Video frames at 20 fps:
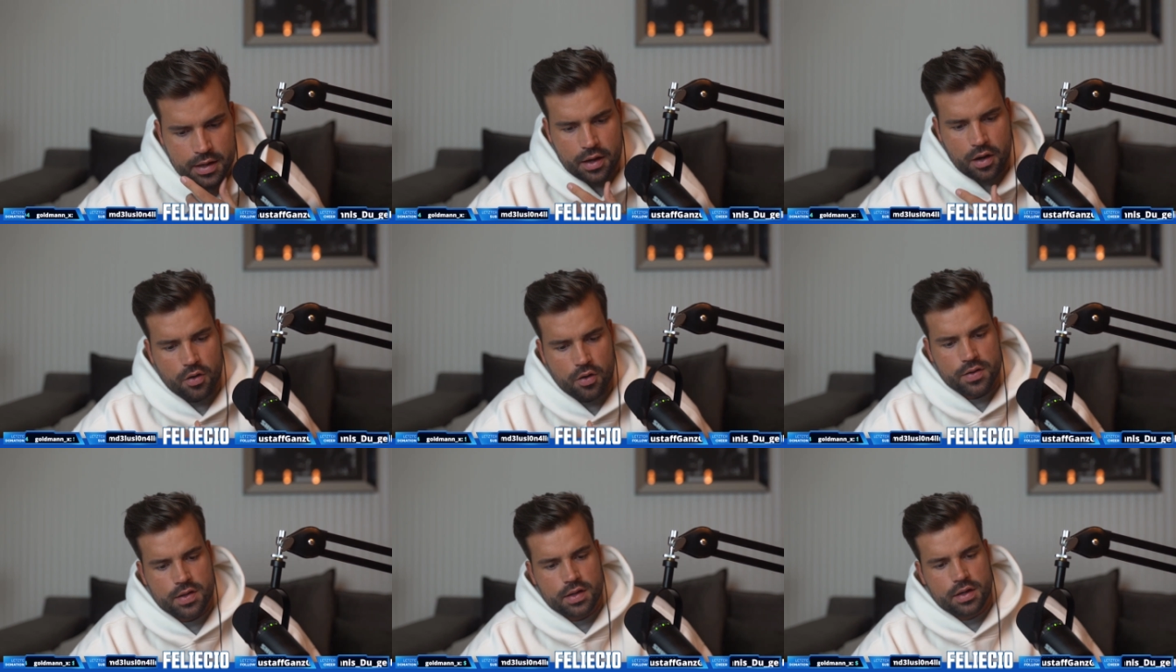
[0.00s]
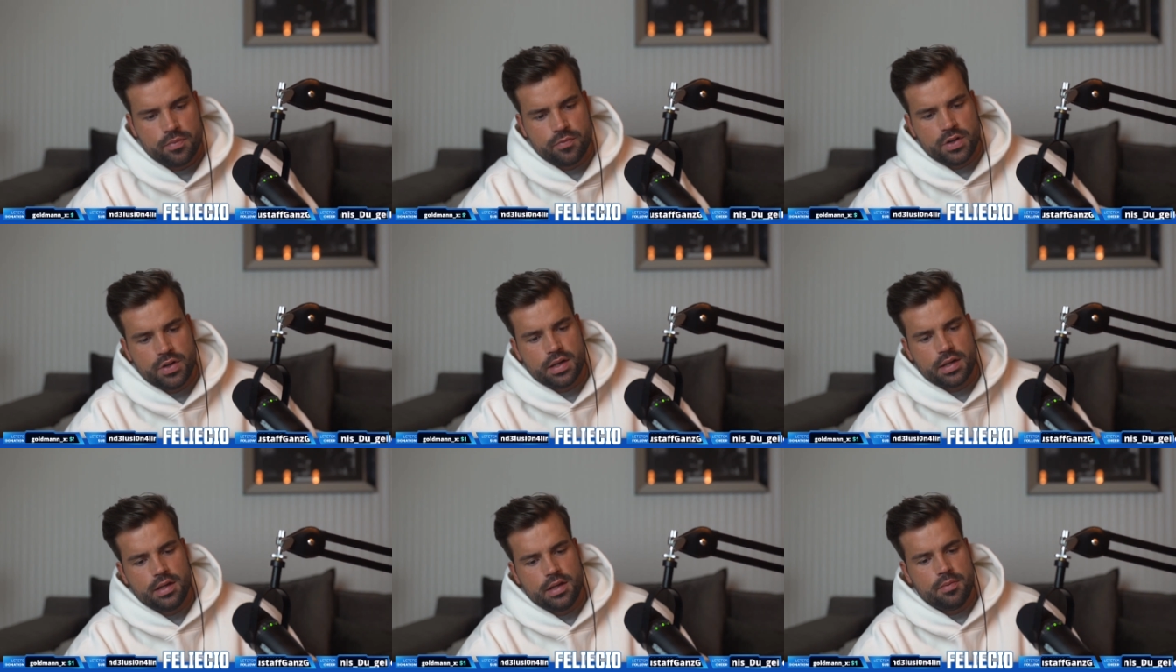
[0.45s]
Außerdem
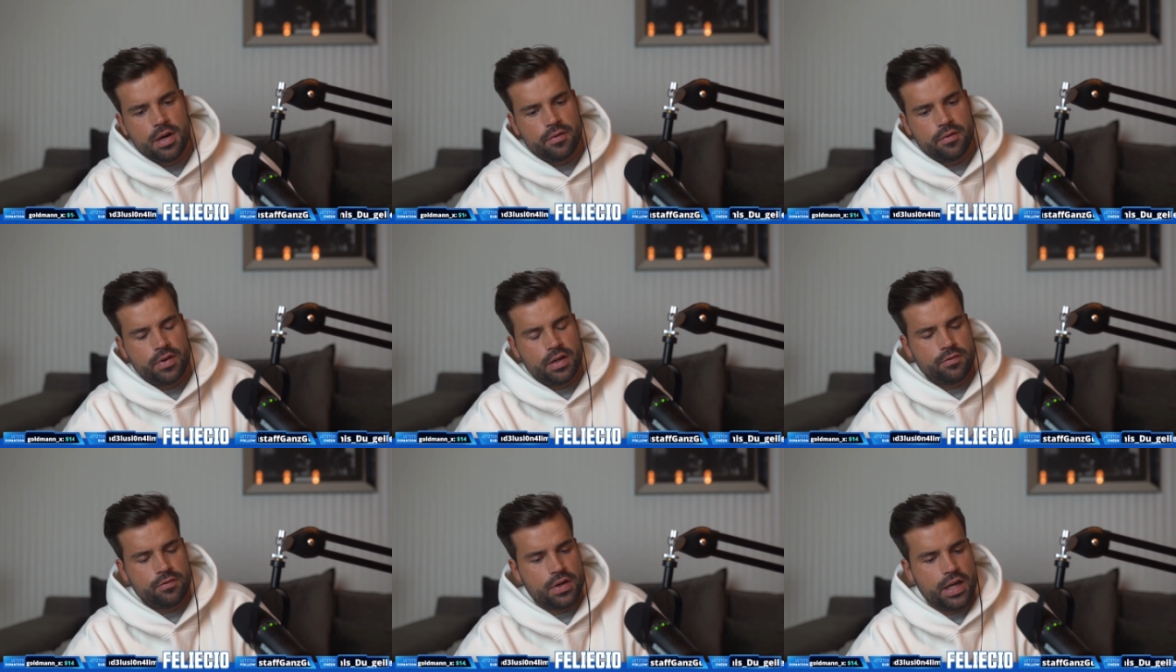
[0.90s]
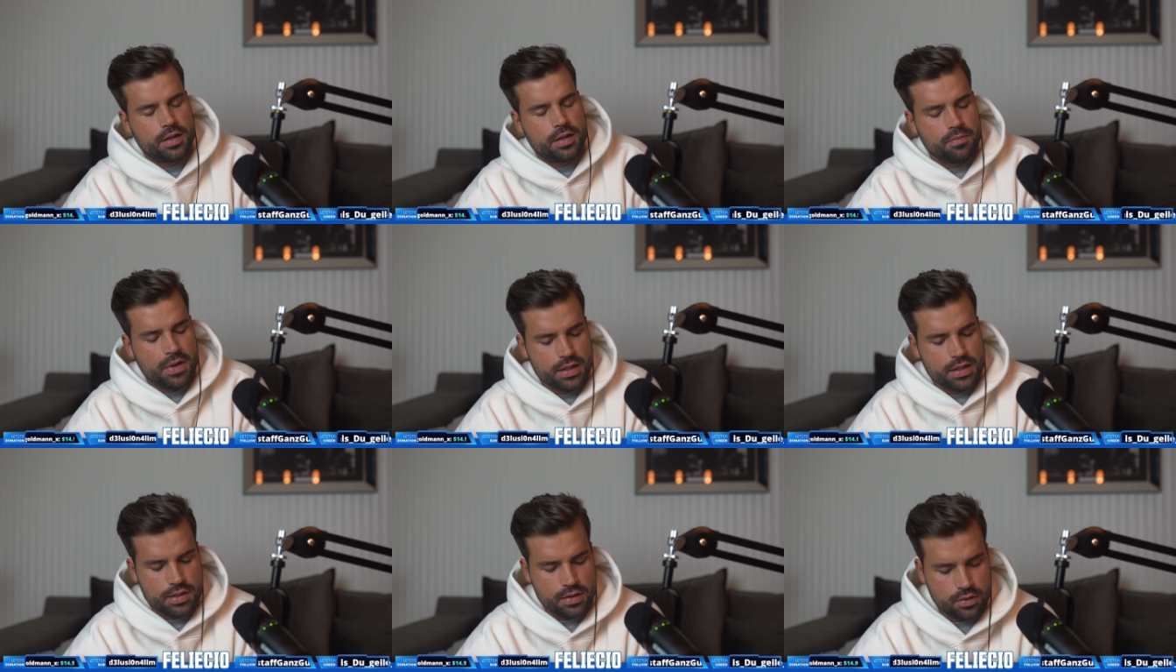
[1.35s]
will ich lieber, wenn vielleicht
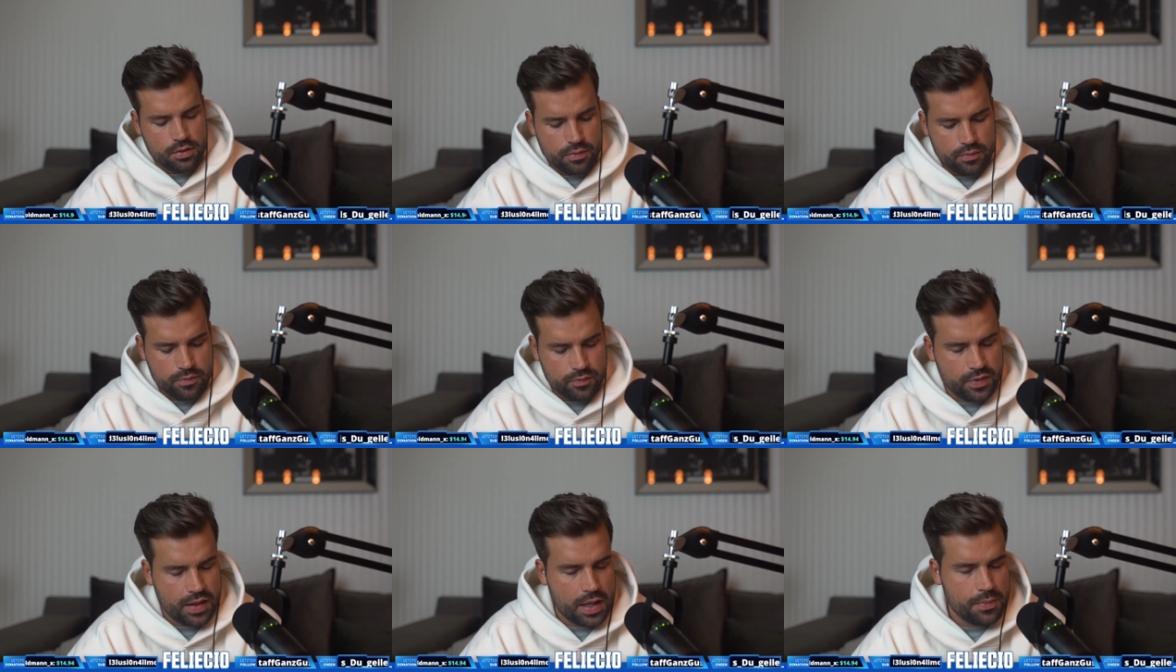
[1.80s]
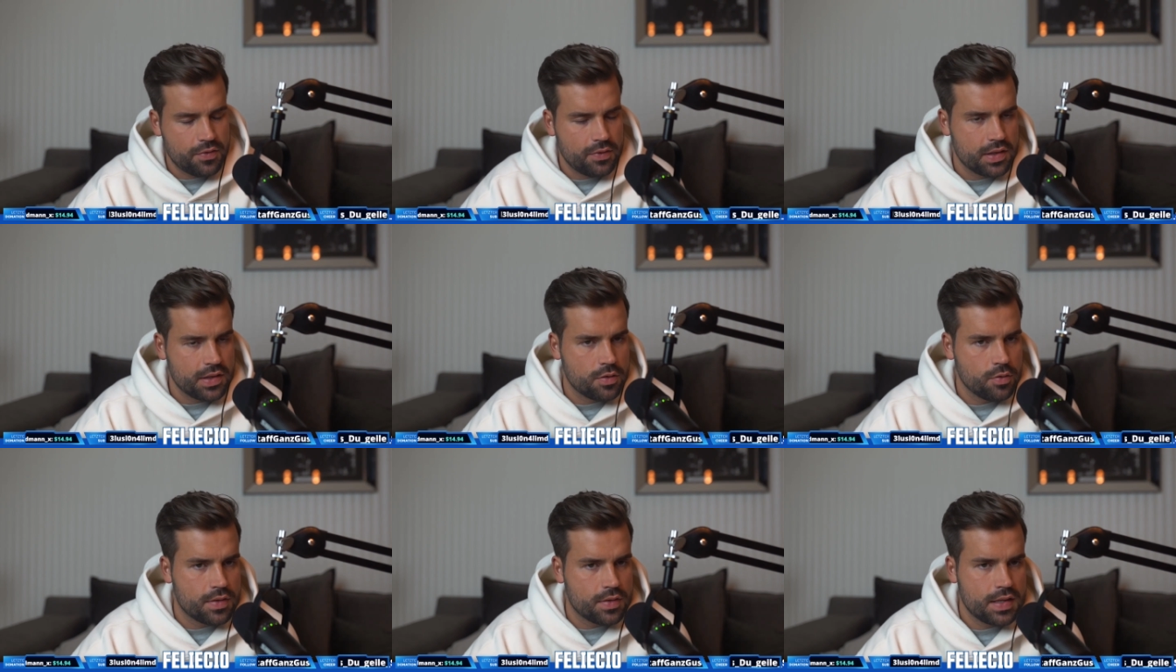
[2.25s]
manche, selbst
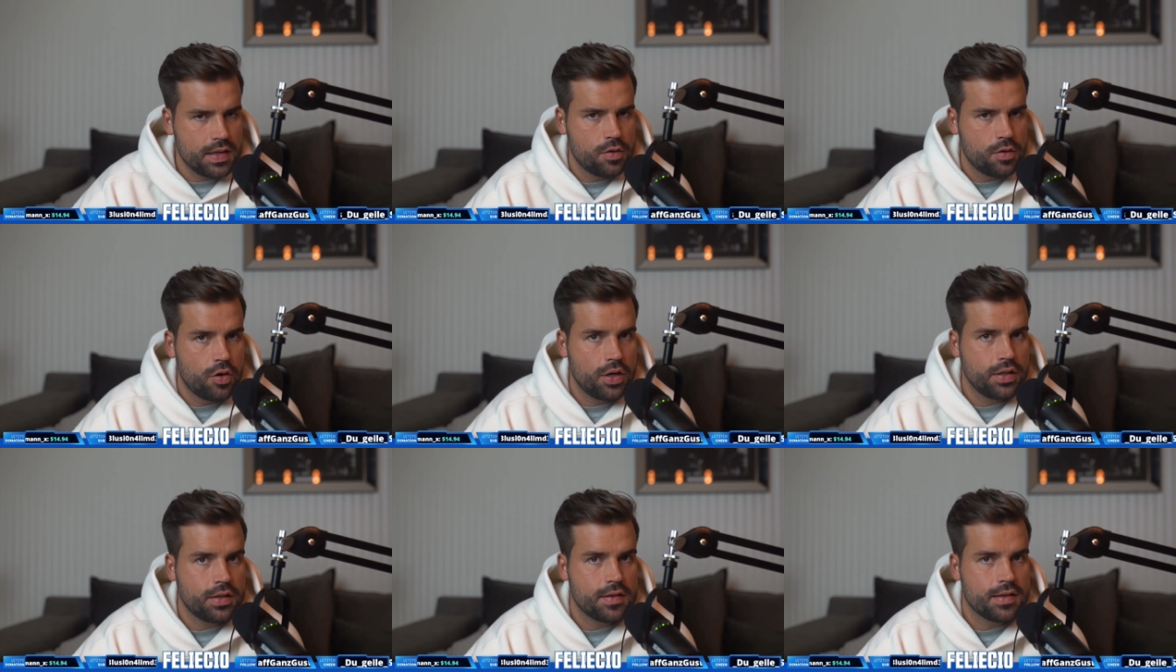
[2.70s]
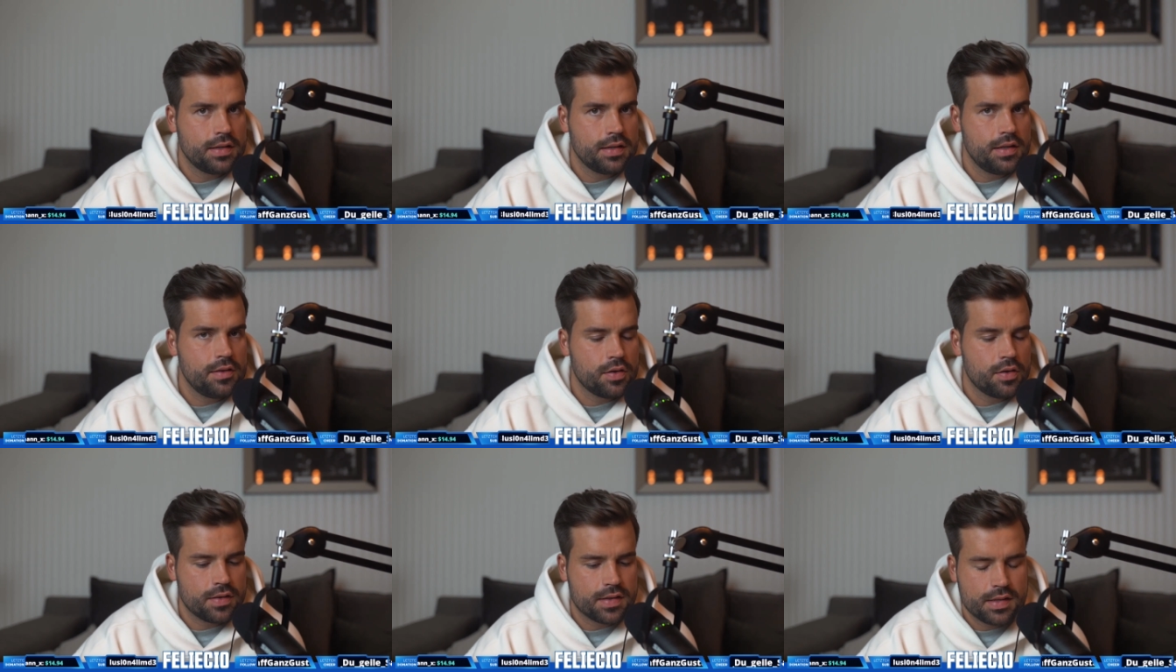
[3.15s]
wenn es nur zehn Leute sind,
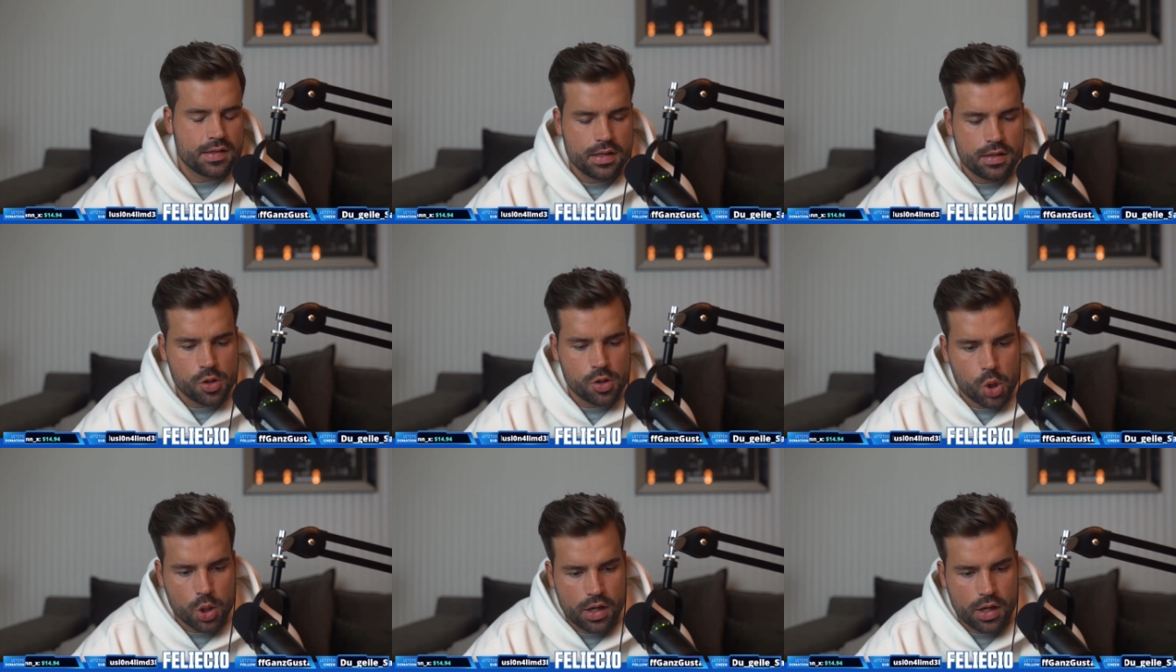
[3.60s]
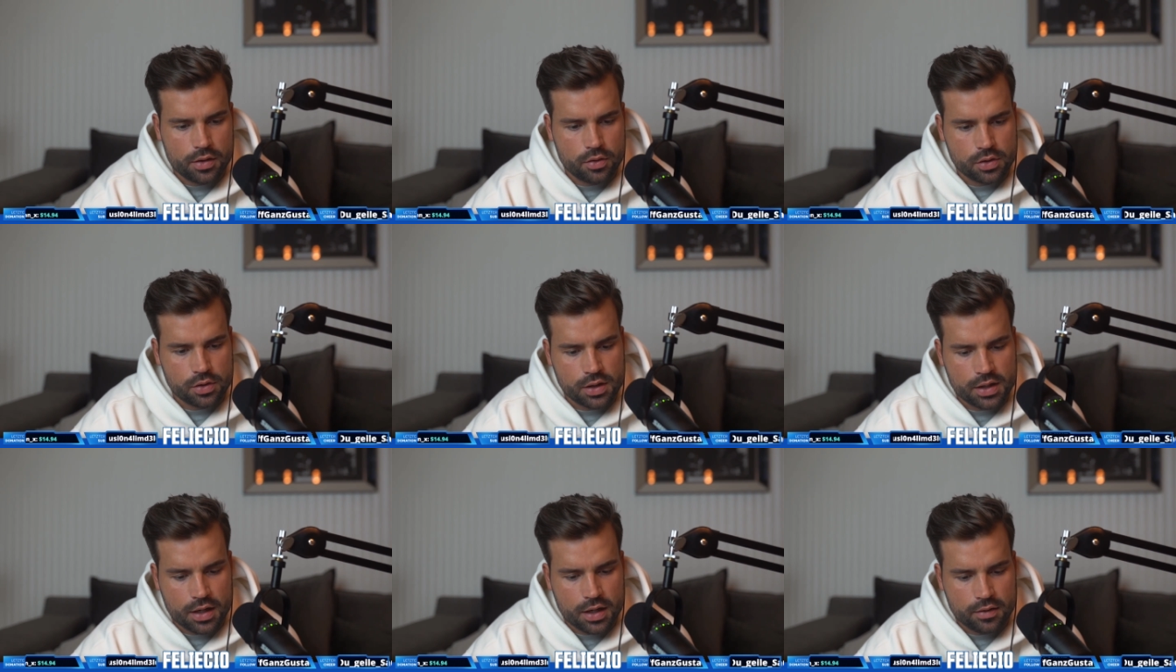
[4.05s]
die sonst nicht ins
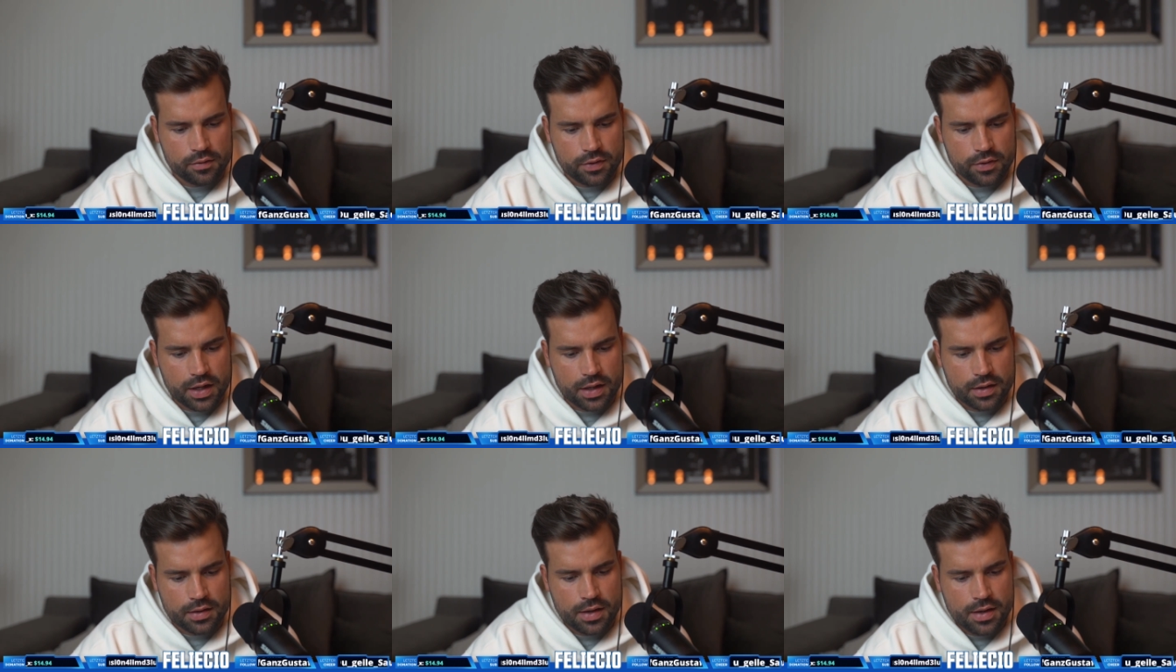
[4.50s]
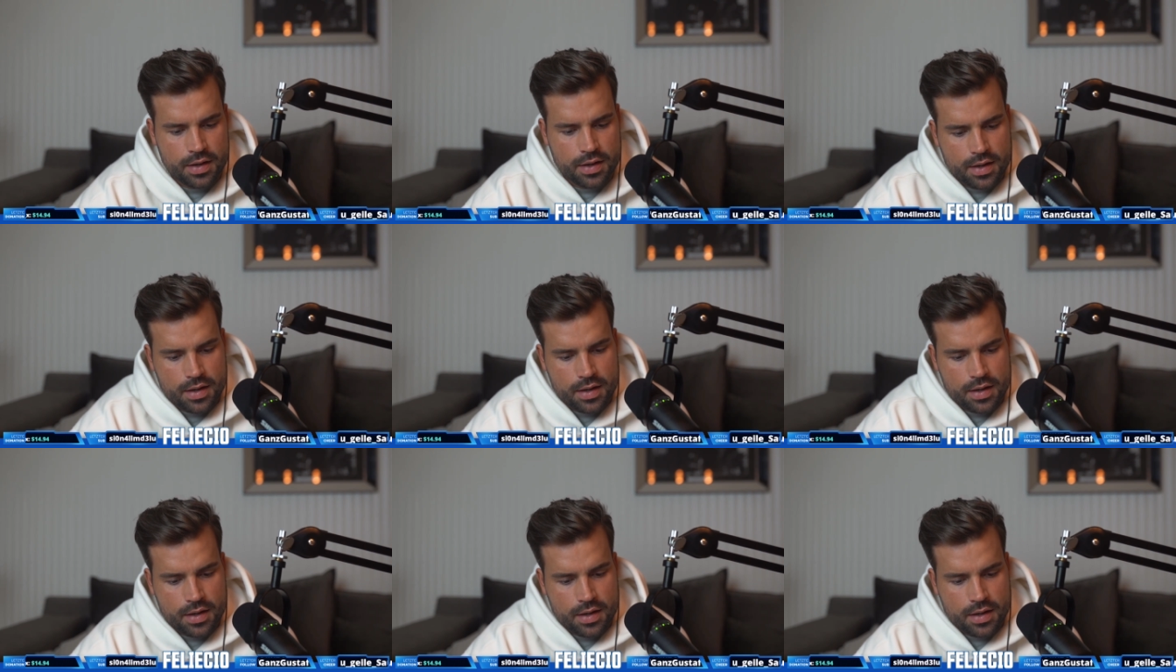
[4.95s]
Stadion gegangen wären,